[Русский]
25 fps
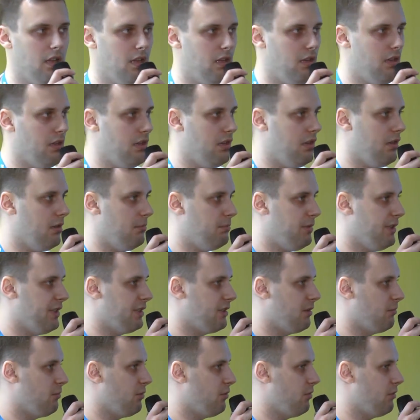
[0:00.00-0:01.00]
а,
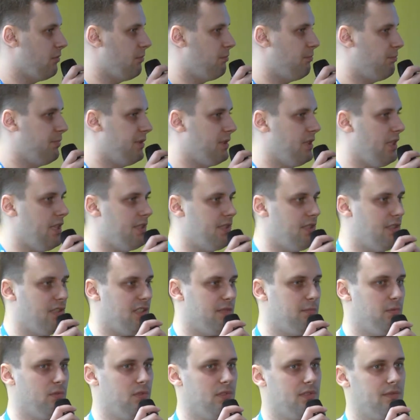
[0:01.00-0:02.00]
поэтому, пытаясь их
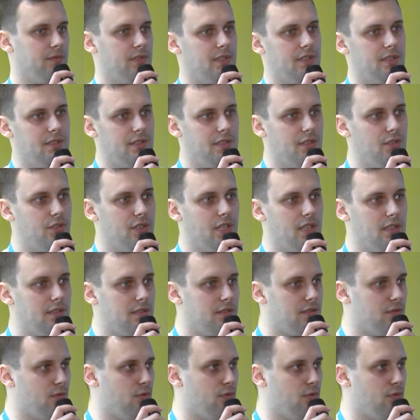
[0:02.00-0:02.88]
использовать сейчас,